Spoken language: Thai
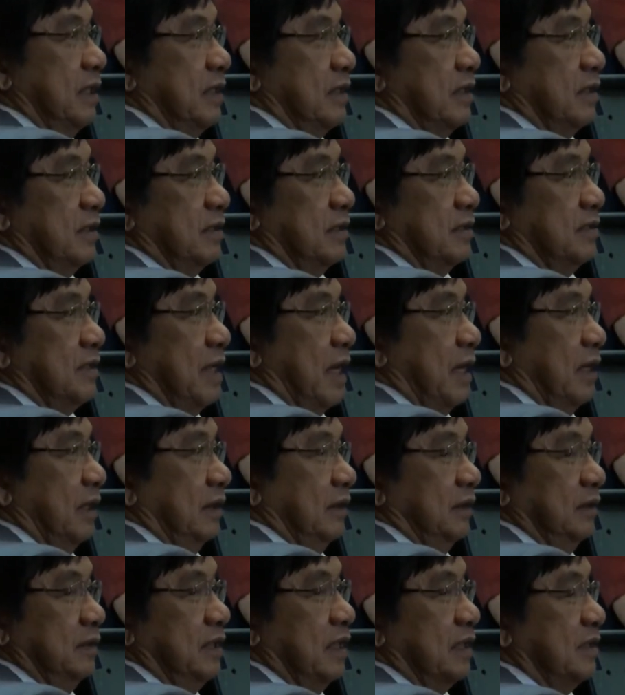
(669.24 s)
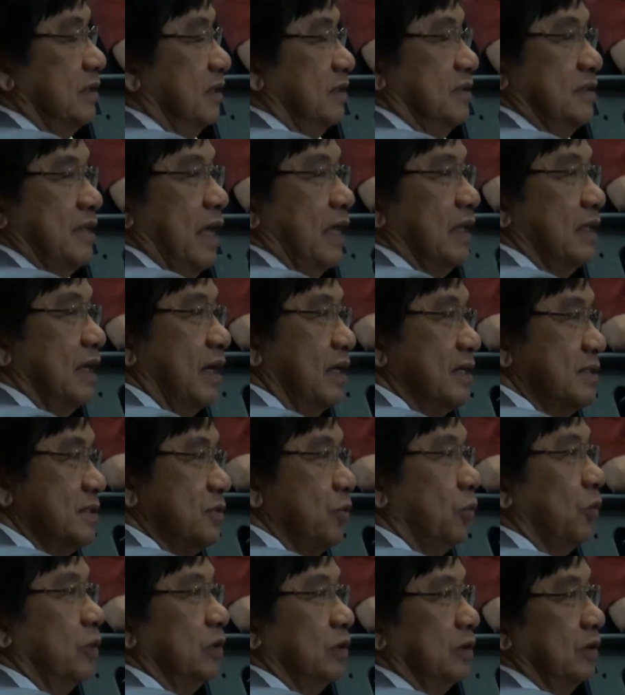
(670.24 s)
เรื่องเรื่องสาธารณ
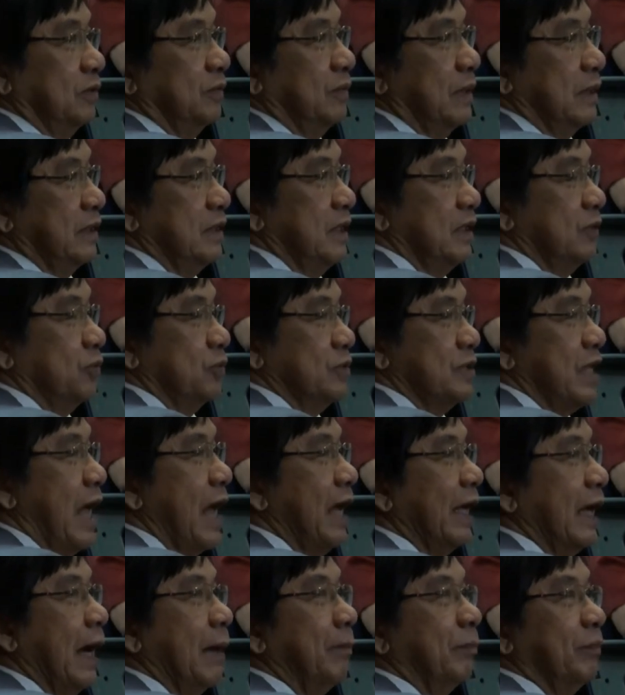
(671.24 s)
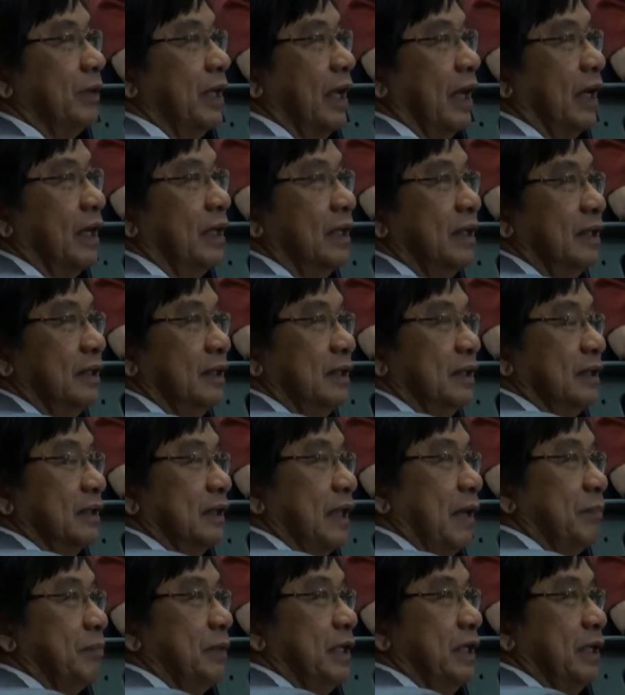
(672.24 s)
สุขหรือว่าเรื่องอุตสาหกรรมเนี่ย
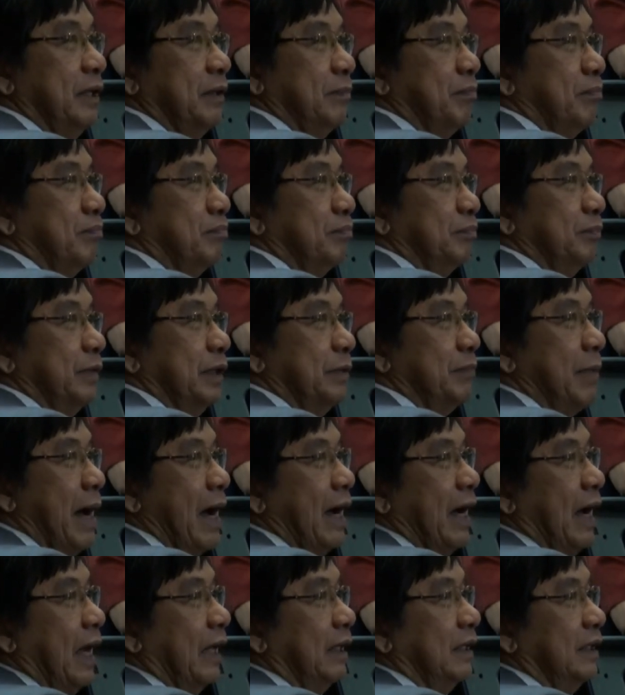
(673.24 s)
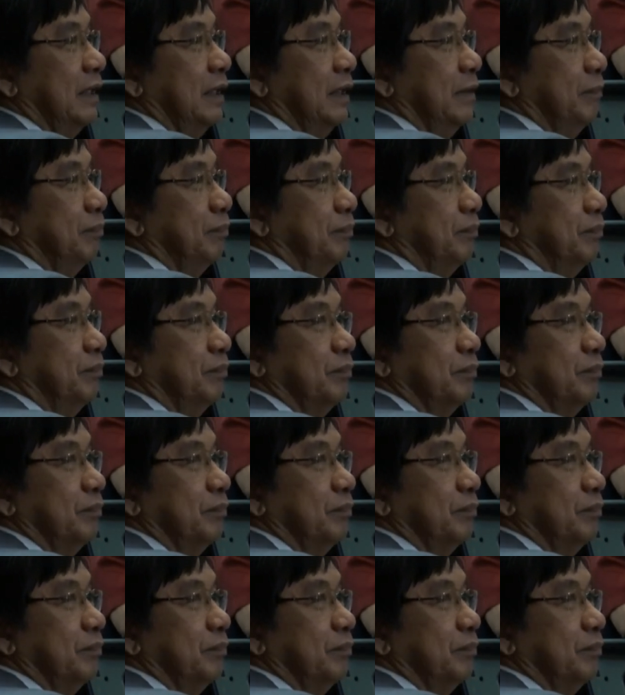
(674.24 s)
ถ้ามีมีบางอันที่